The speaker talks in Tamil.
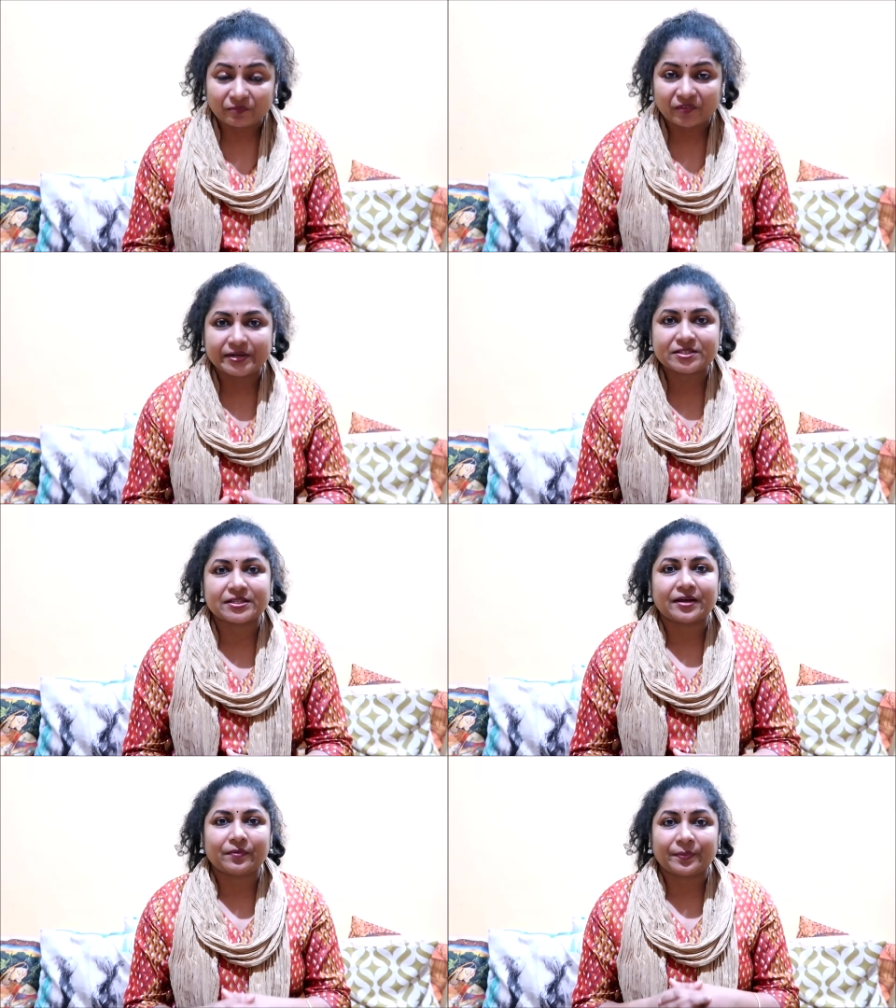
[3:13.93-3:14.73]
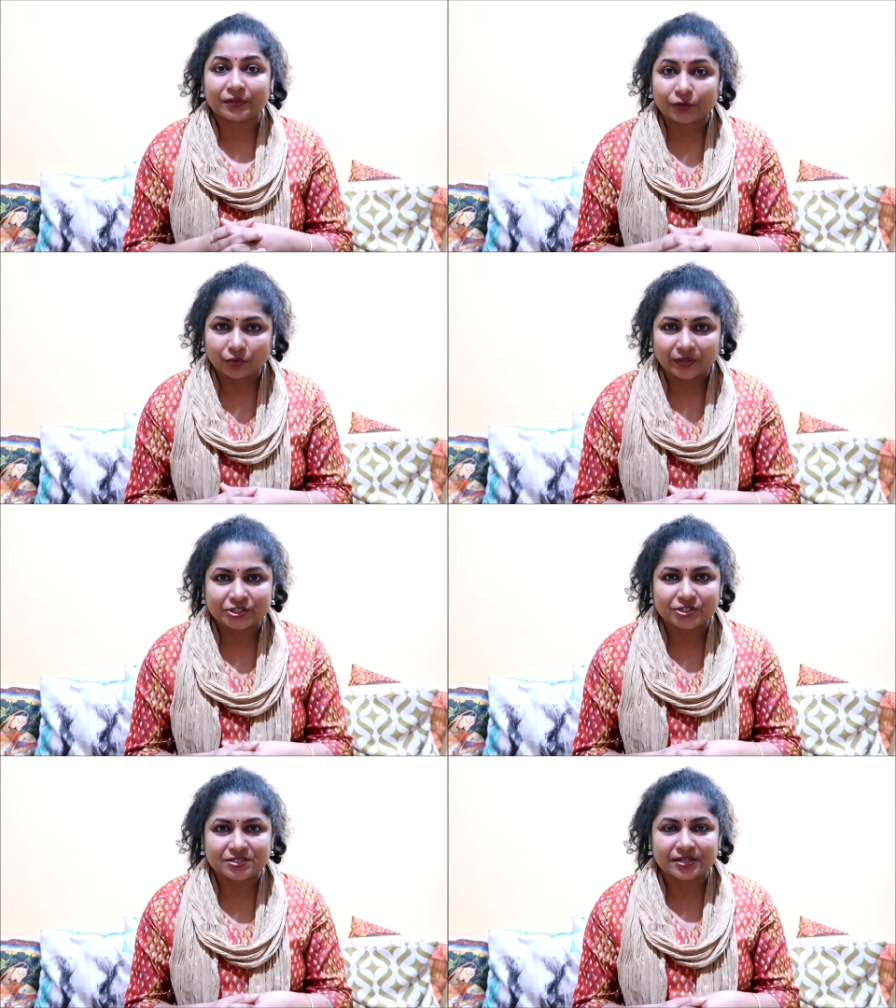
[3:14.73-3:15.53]
ஃபண்ட்ஸ் தேவைப்படுது
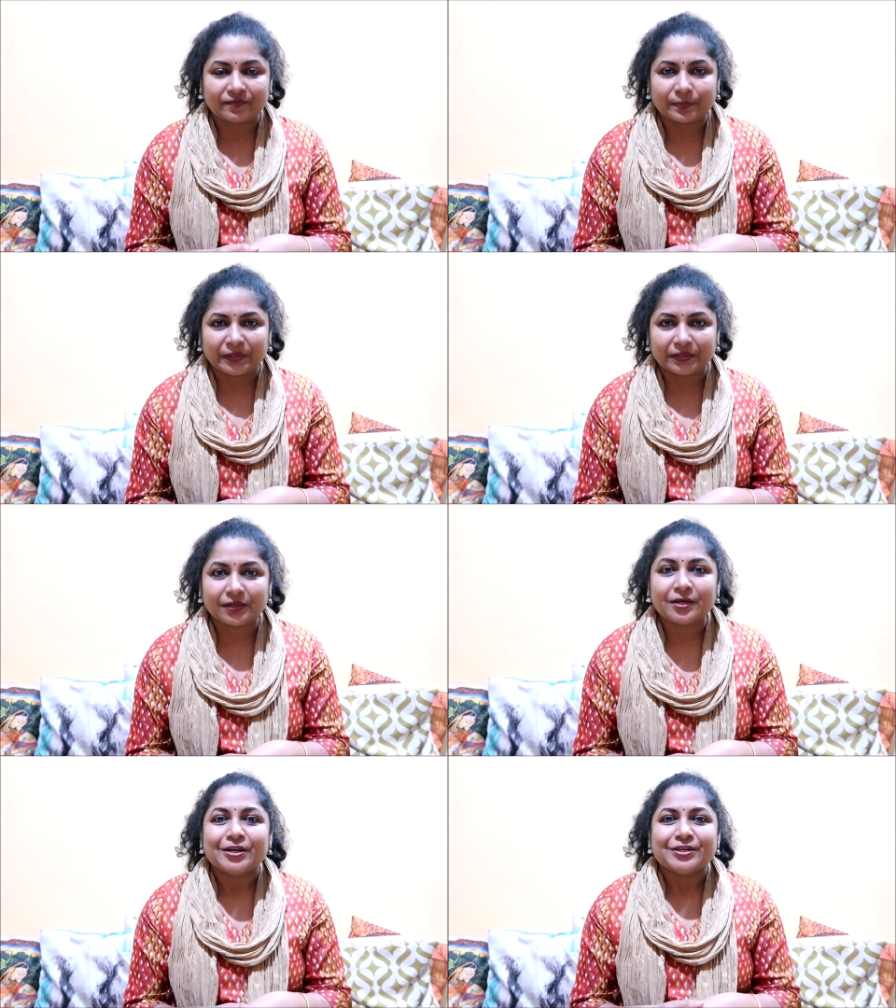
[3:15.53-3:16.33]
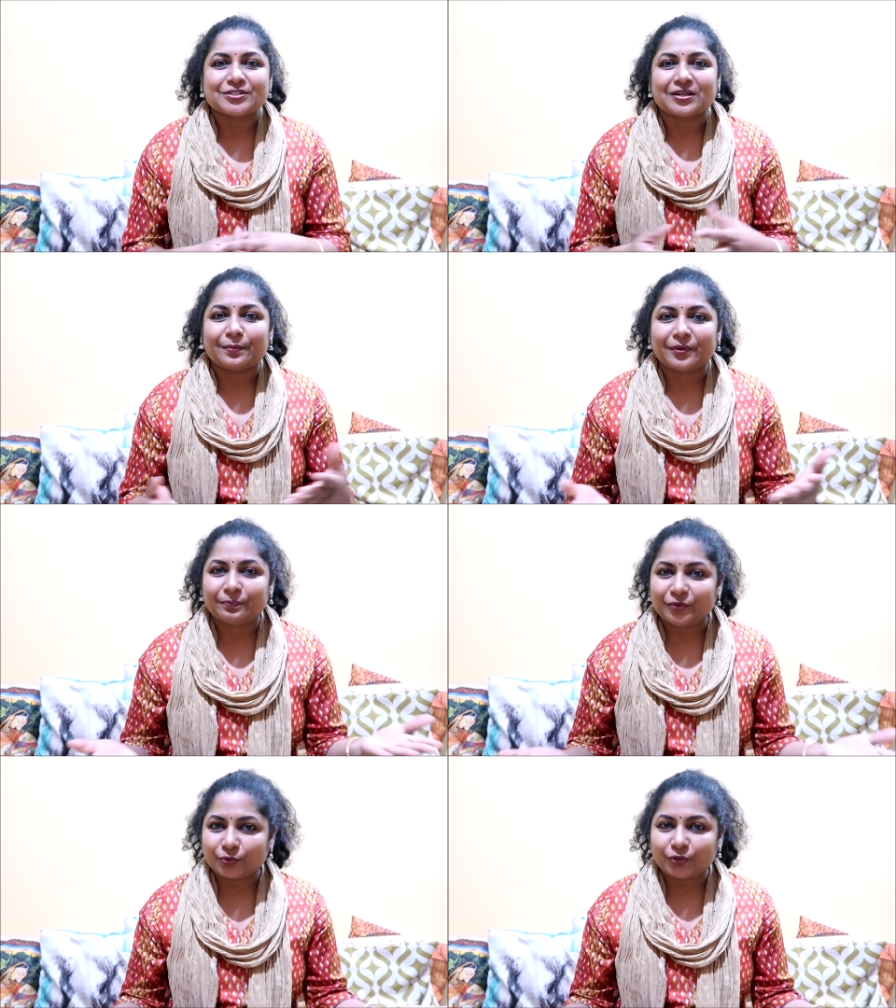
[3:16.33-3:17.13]
டொனேஷன்ஸ் தேவைப்படுது ஸோ நம்ம
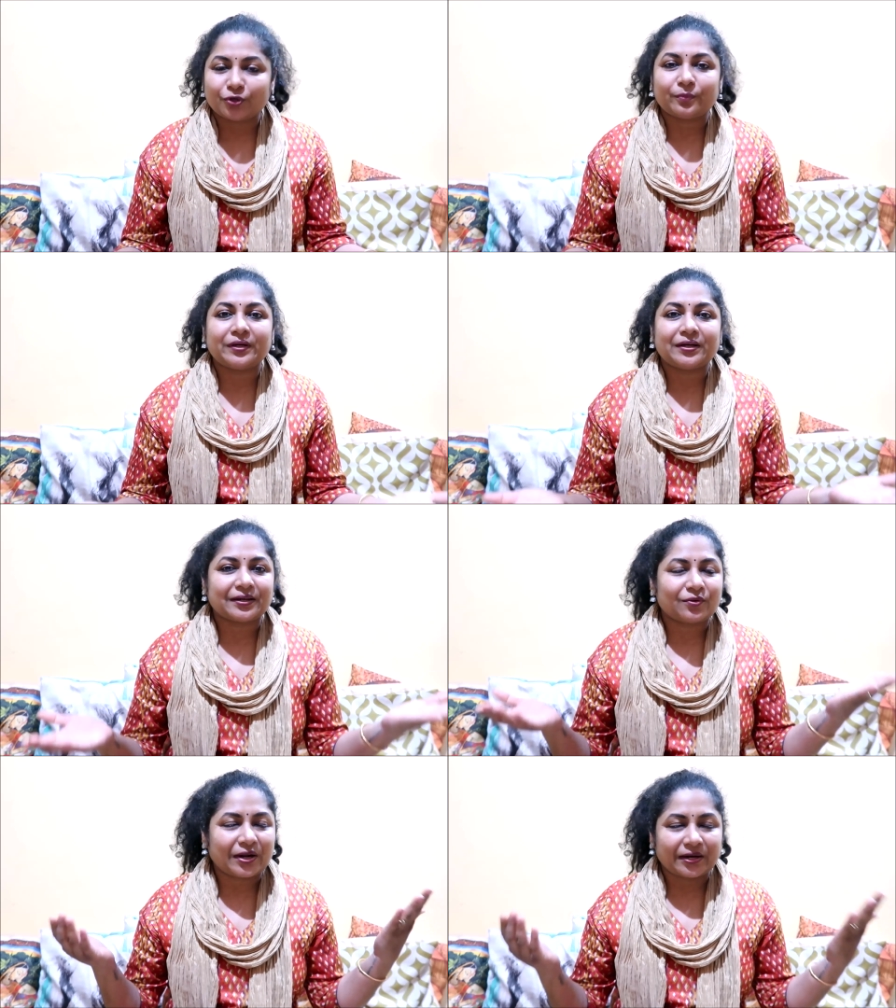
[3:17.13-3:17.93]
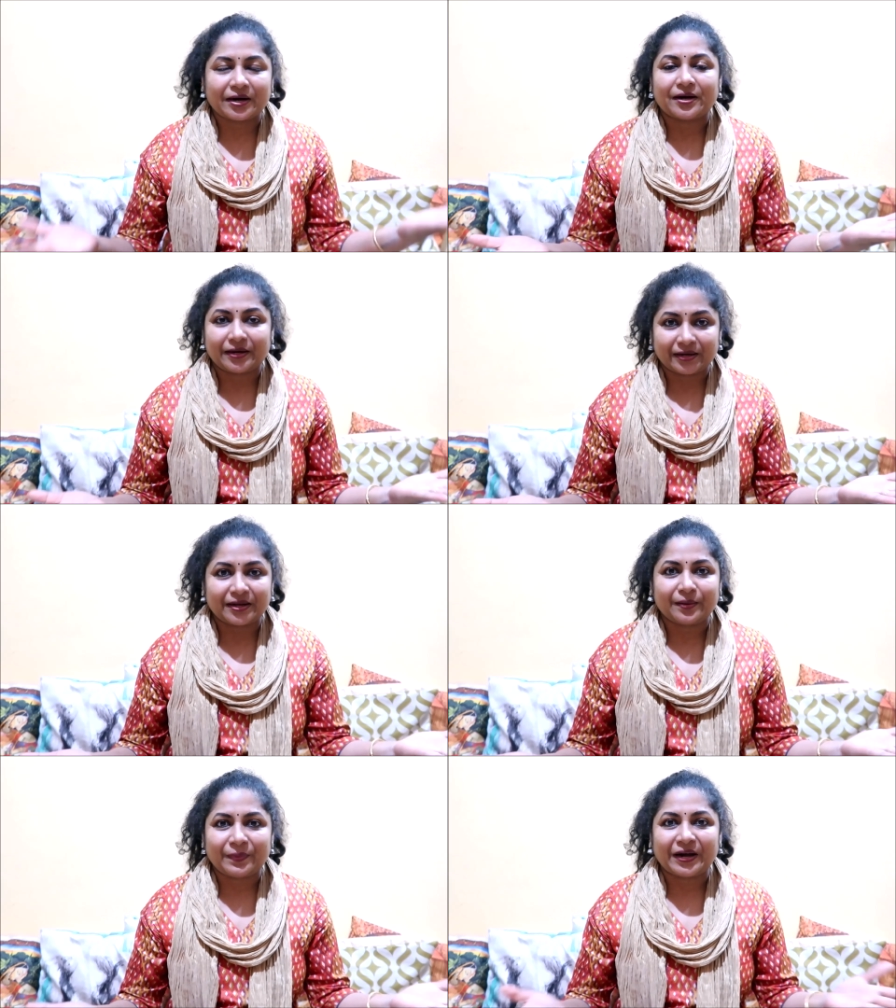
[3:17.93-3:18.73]
யூடியூப்ன்ற ஒரு அழகா
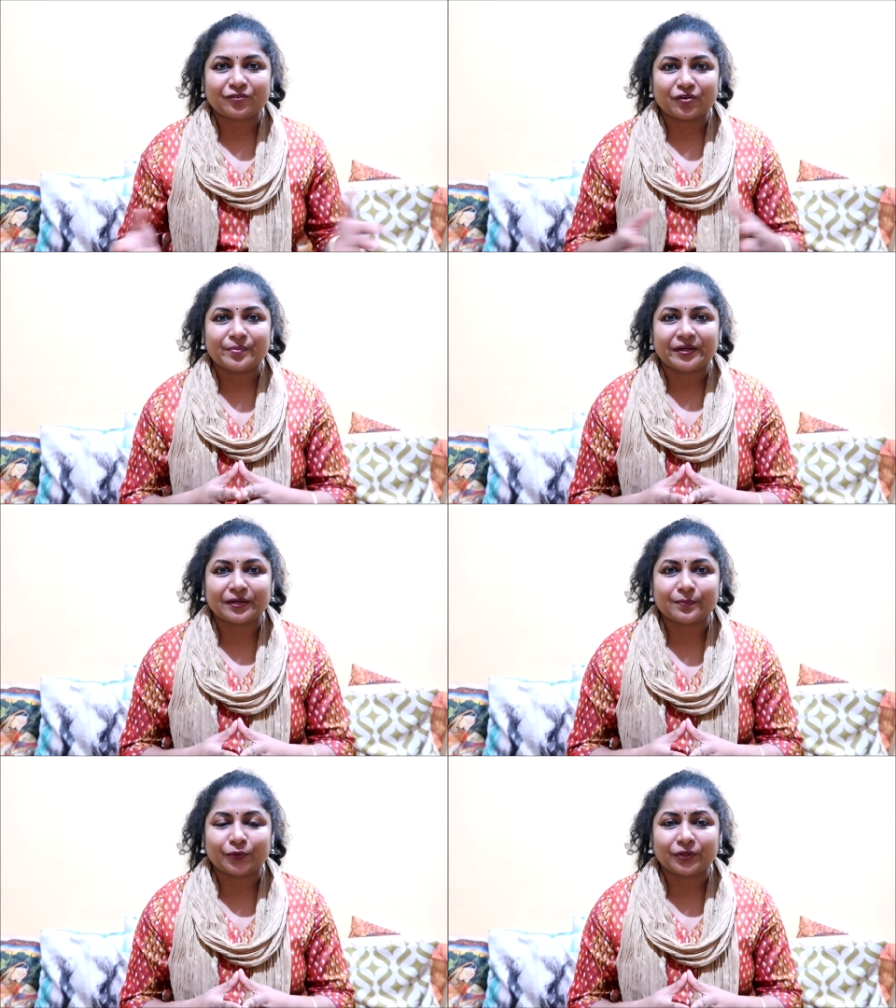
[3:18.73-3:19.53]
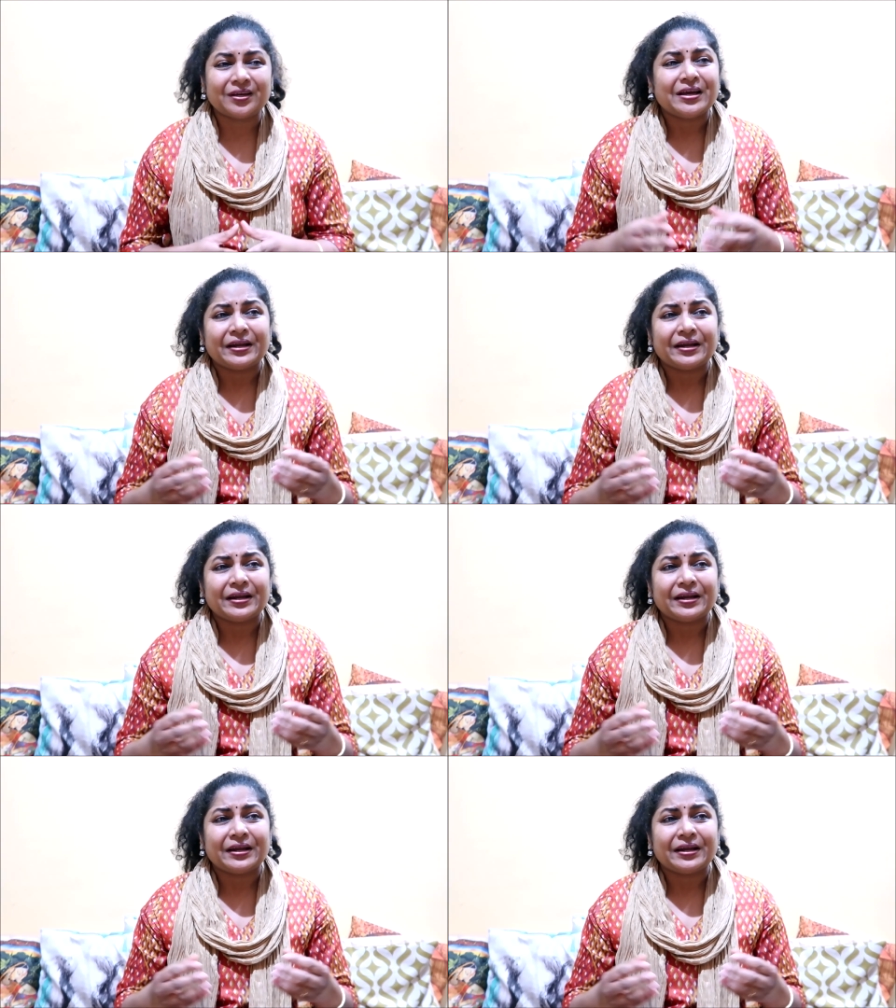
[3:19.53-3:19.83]
அழகான பிளாட்ஃபார்ம் இருக்கும்போது